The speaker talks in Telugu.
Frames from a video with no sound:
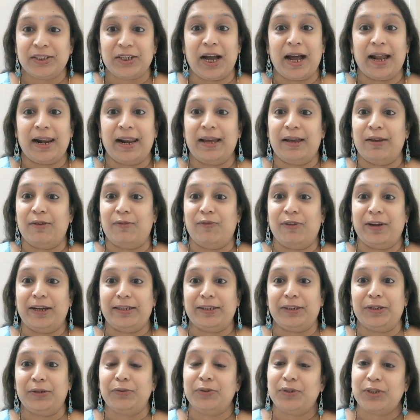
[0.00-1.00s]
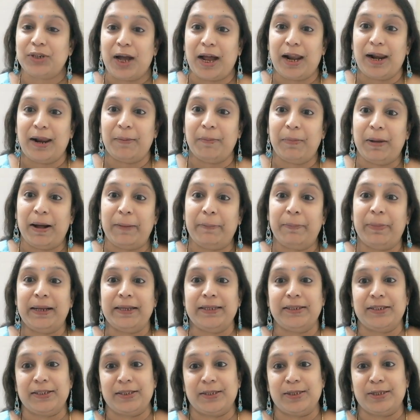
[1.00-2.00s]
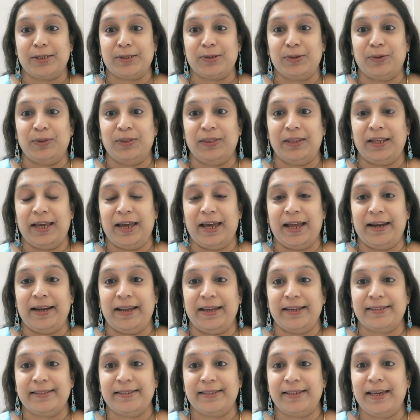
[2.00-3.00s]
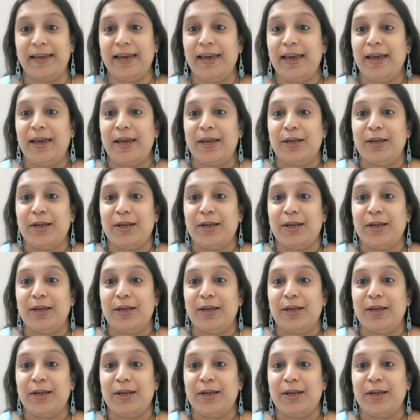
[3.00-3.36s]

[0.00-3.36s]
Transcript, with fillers: చాలా ఎఫెక్టివ్ చాలా బాగా పనిచేస్తుంది అనేసి